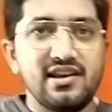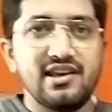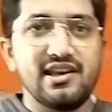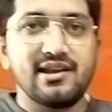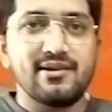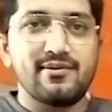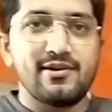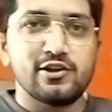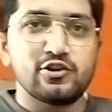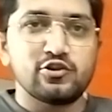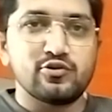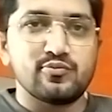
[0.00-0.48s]

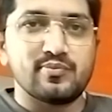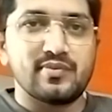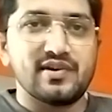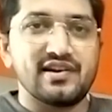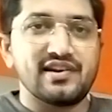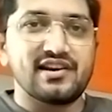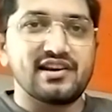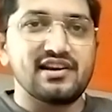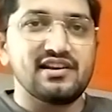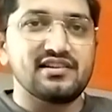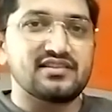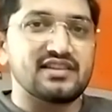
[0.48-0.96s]
डालने के बाद जो
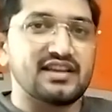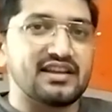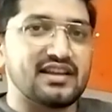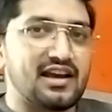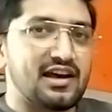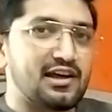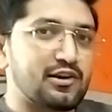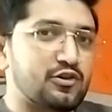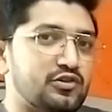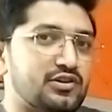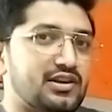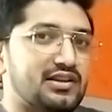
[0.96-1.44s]
मटेरियल
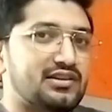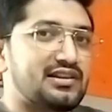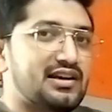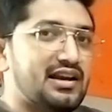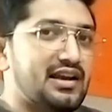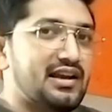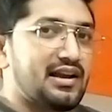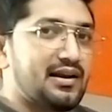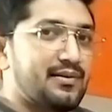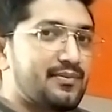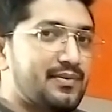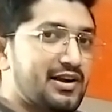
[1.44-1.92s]
तैयार हो
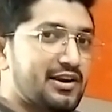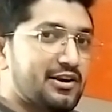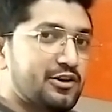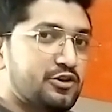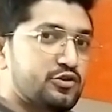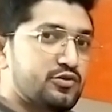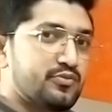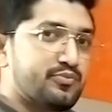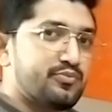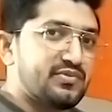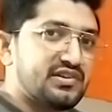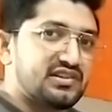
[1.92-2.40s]
जाता है हमारा
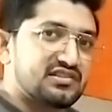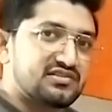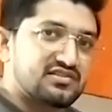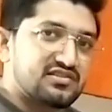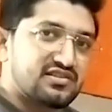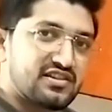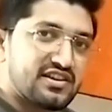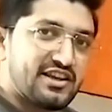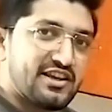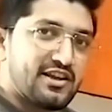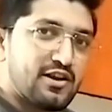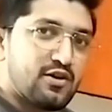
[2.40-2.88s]
जो
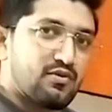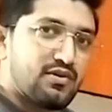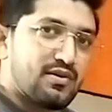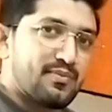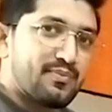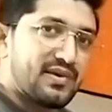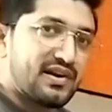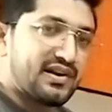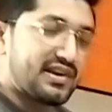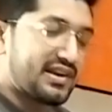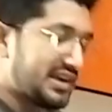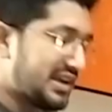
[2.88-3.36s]
मिक्स किया हुआ
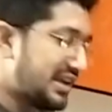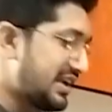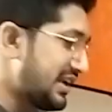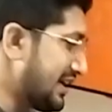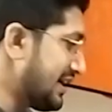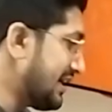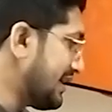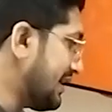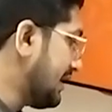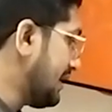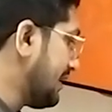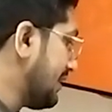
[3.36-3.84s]

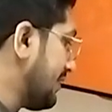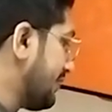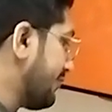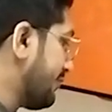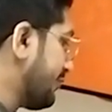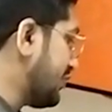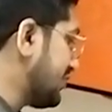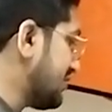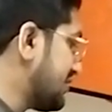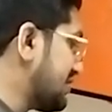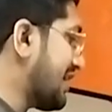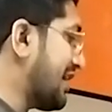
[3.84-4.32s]
मटेरियल है
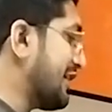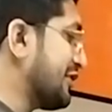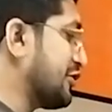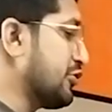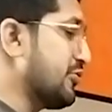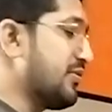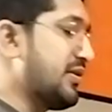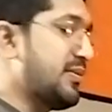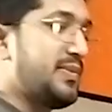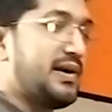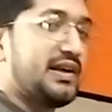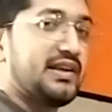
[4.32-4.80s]
वो इन
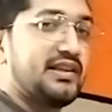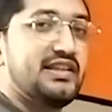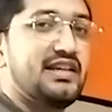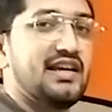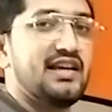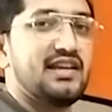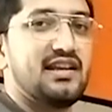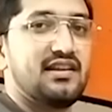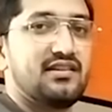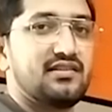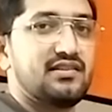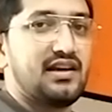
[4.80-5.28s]
साँचों में भर
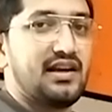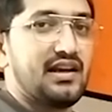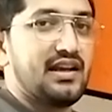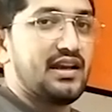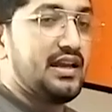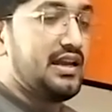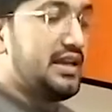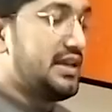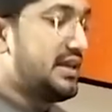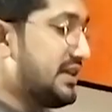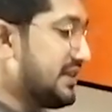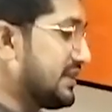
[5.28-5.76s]
दिया जाता
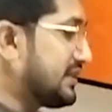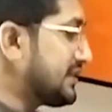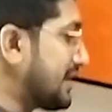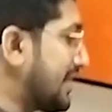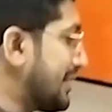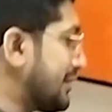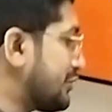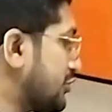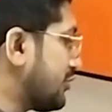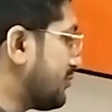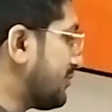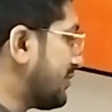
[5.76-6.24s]
है
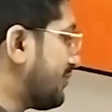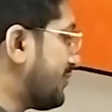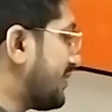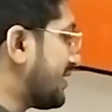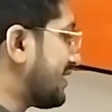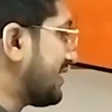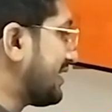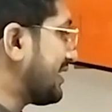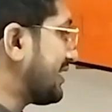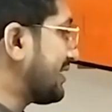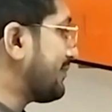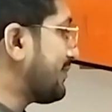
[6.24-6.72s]
साँचों में
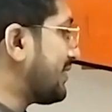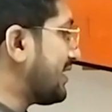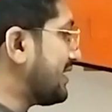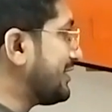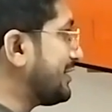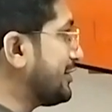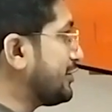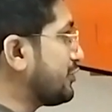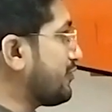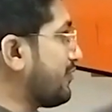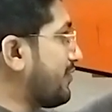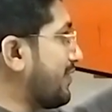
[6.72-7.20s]
भरने के
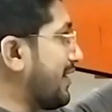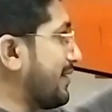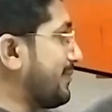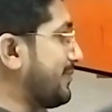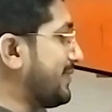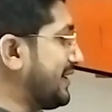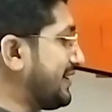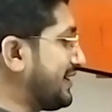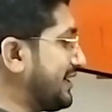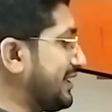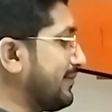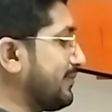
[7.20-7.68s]
बाद ये जो
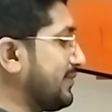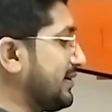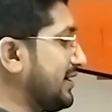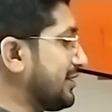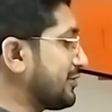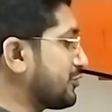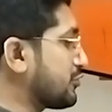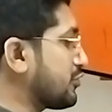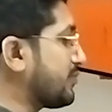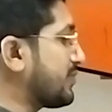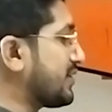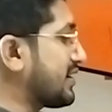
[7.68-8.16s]
वाइब्रेट टेबल
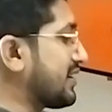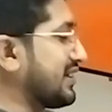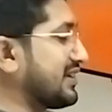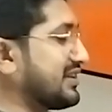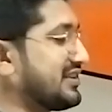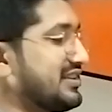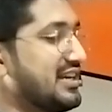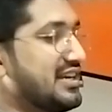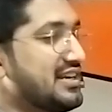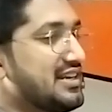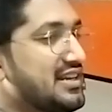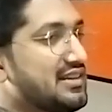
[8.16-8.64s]
है इसके ऊपर
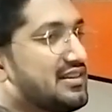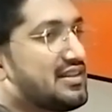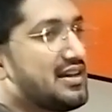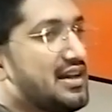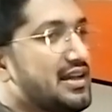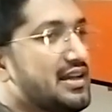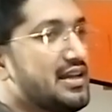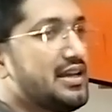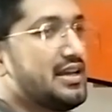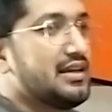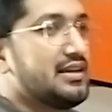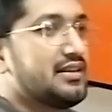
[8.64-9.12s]
रख दिया
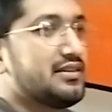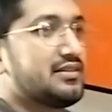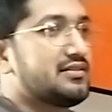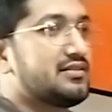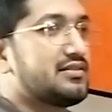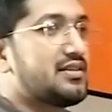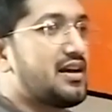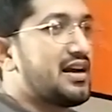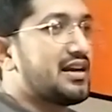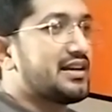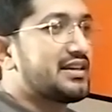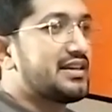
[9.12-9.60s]
जाता है
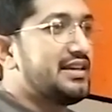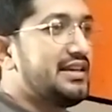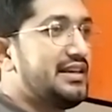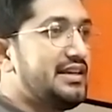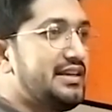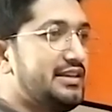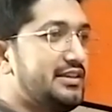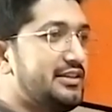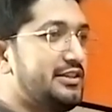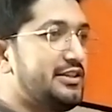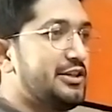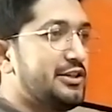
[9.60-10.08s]
ताकि
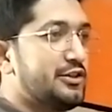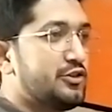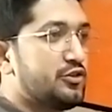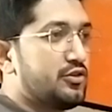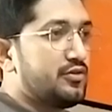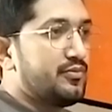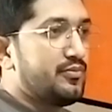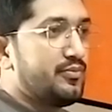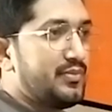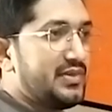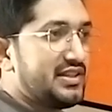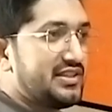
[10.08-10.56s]
ये
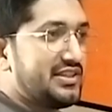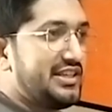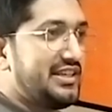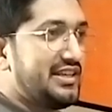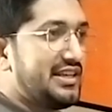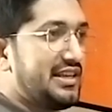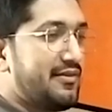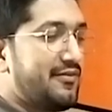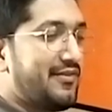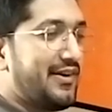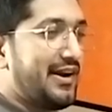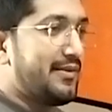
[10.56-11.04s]
जो
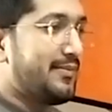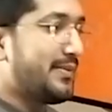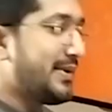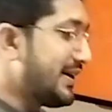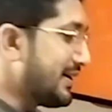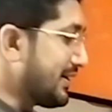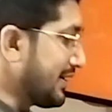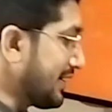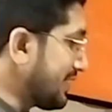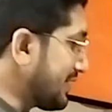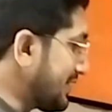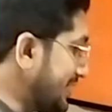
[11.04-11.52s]
मशीन है
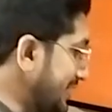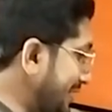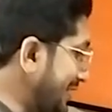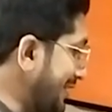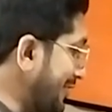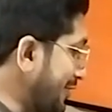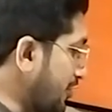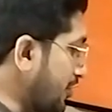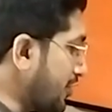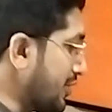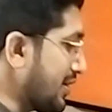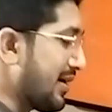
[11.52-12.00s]
वाइब्रेट करती
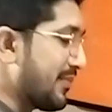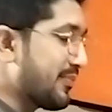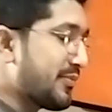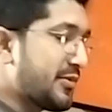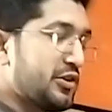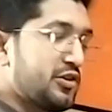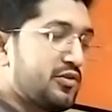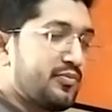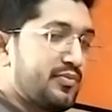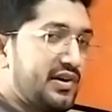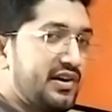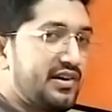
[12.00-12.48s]
है और
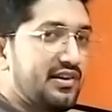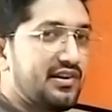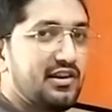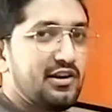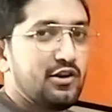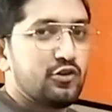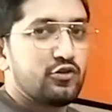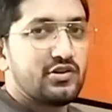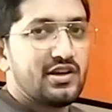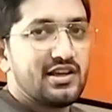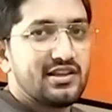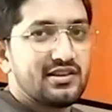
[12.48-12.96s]
आपका जो
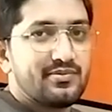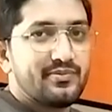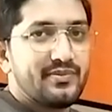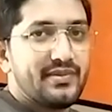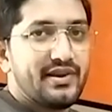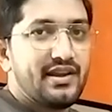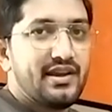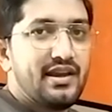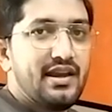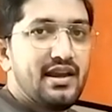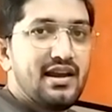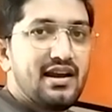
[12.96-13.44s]
मटेरियल होता है
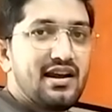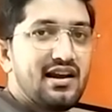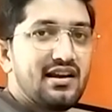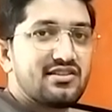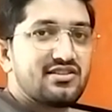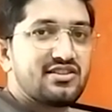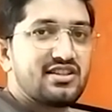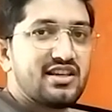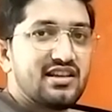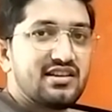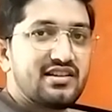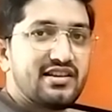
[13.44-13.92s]
इसमें
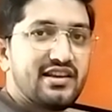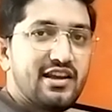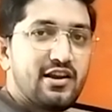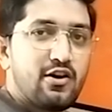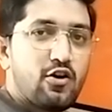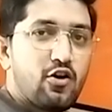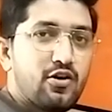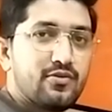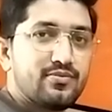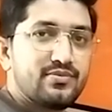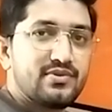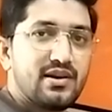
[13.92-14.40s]
अच्छे से
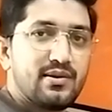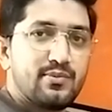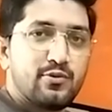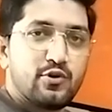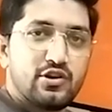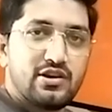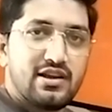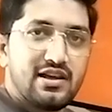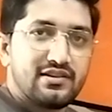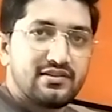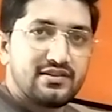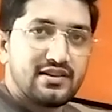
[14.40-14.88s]
ऑब्जर्व
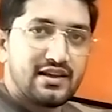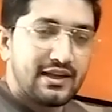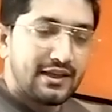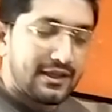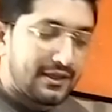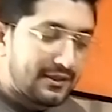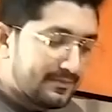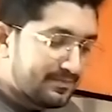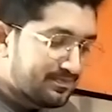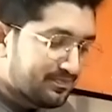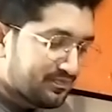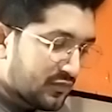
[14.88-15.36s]
हो जाता
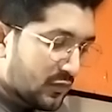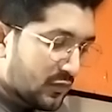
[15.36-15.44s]
है